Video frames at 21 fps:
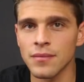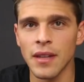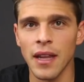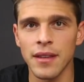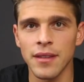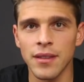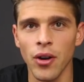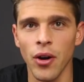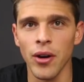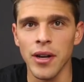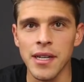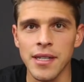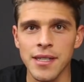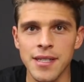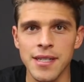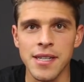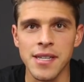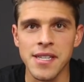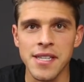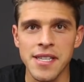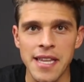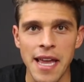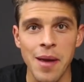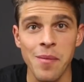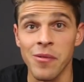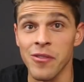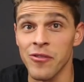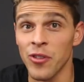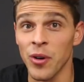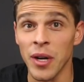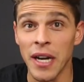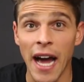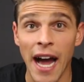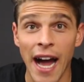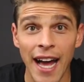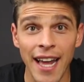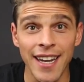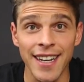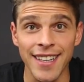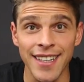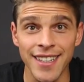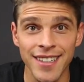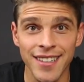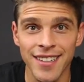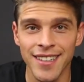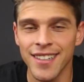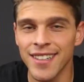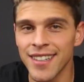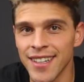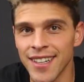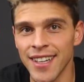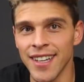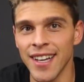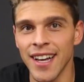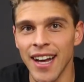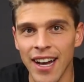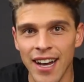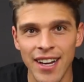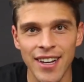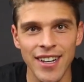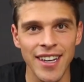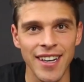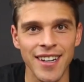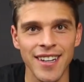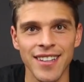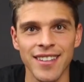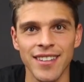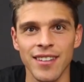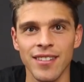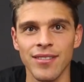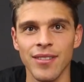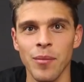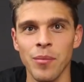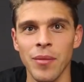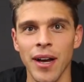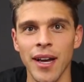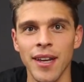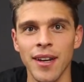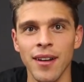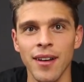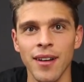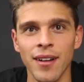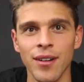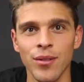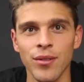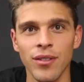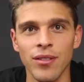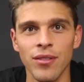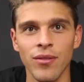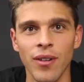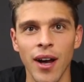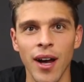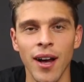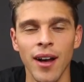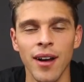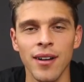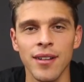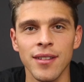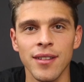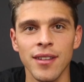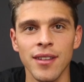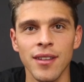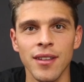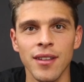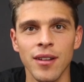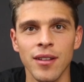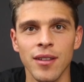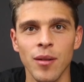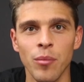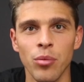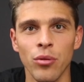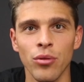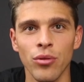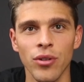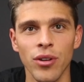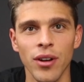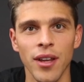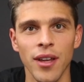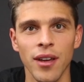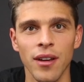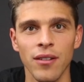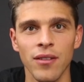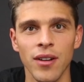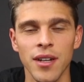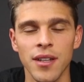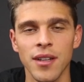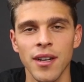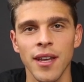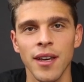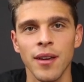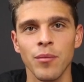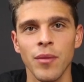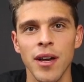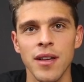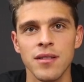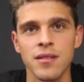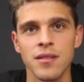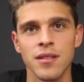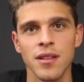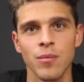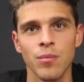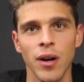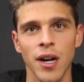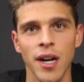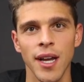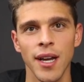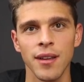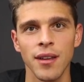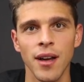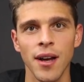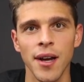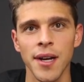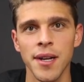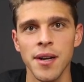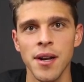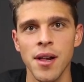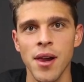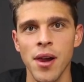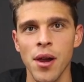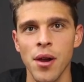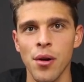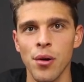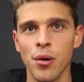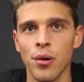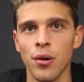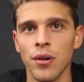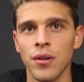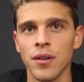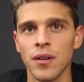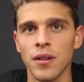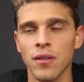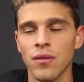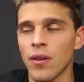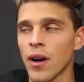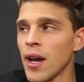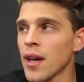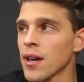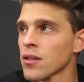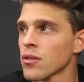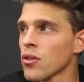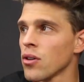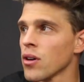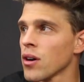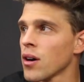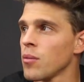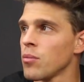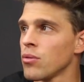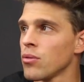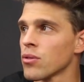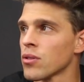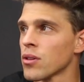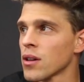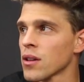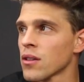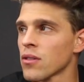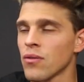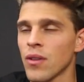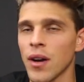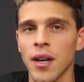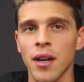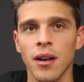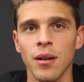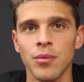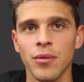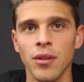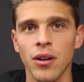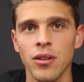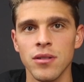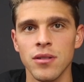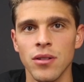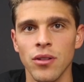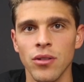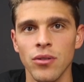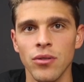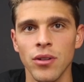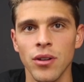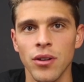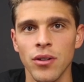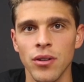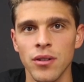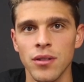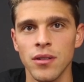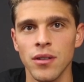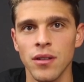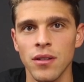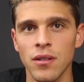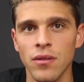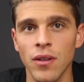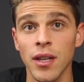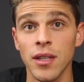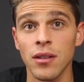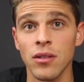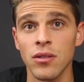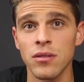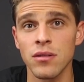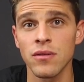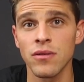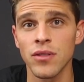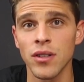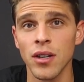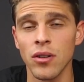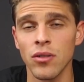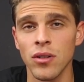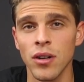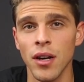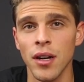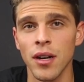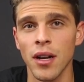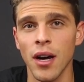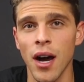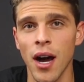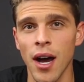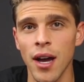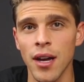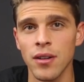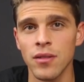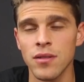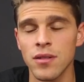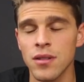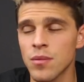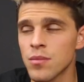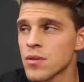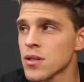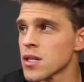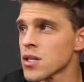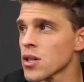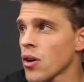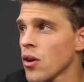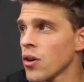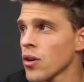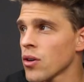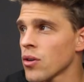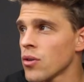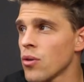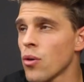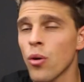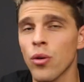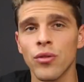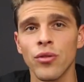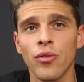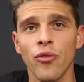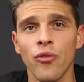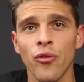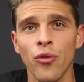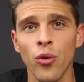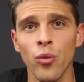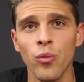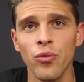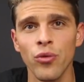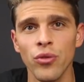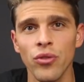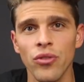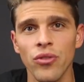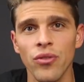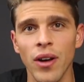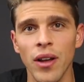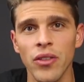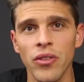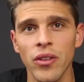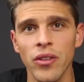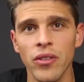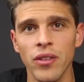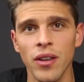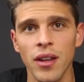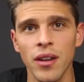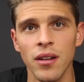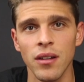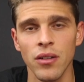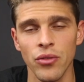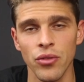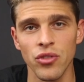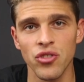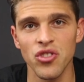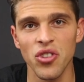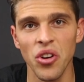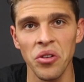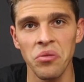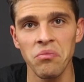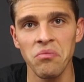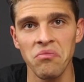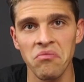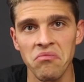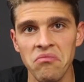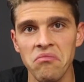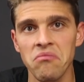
der teuerste Step von allen. Ja, das war meiner. Und zwar die, der Boden legen, weil ich lege meistens den Parkett rein und das war echt teurer Boden, der zweieinhalbtausend Euro gekostet. 2471 Euro und 25 Cent, also schon,